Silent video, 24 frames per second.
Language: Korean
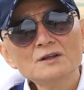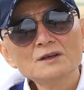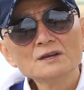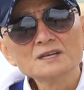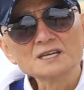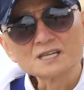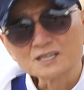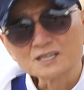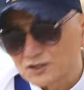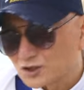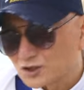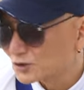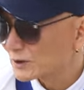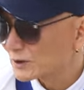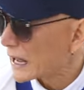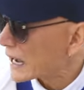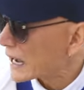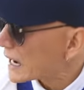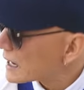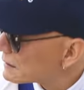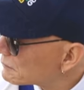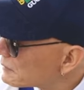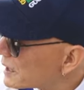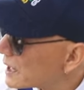기수
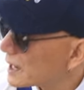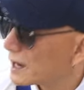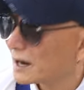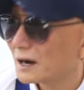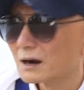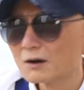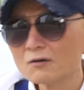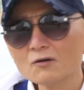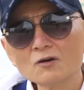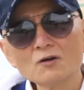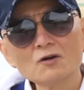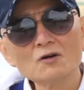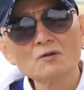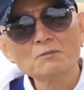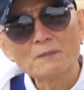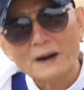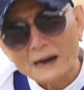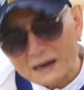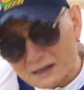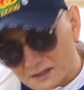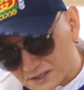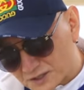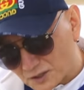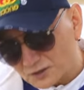낙마하고
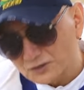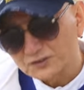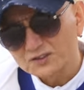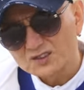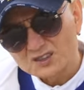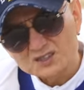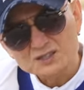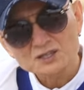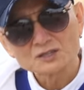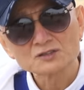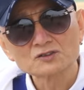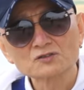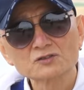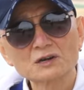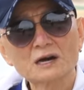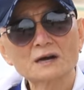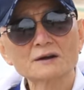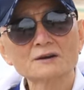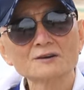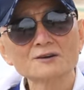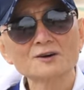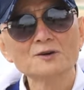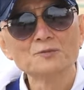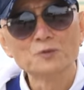말 쩔뚝쩔뚝
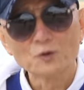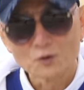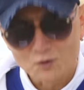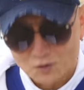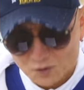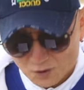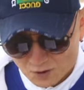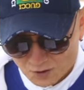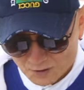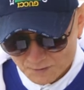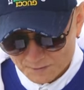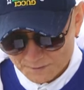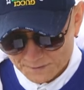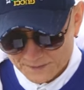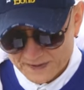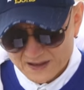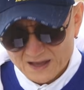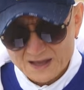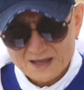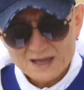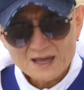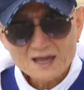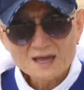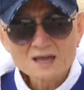하는 거 보고
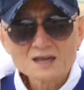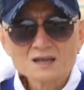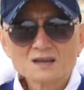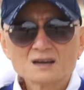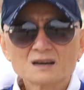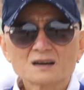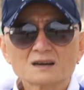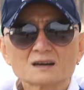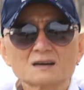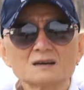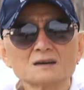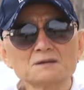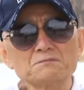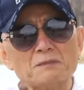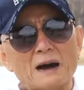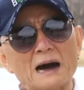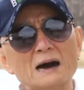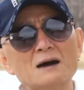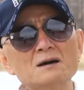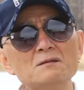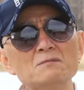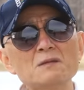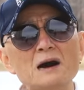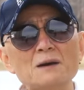그
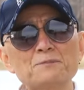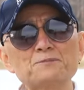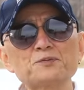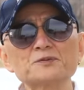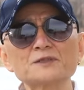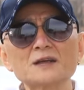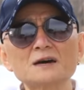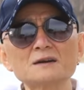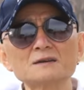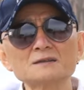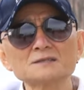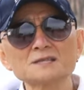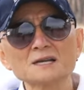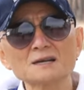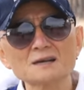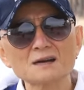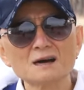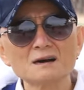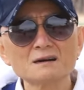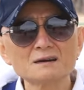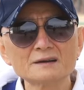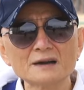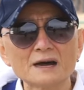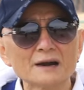마음 아프다는
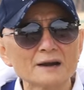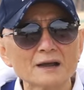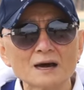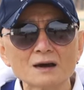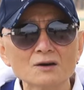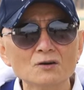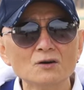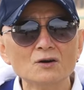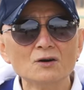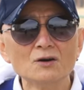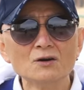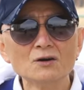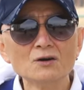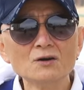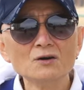생각은 안 하고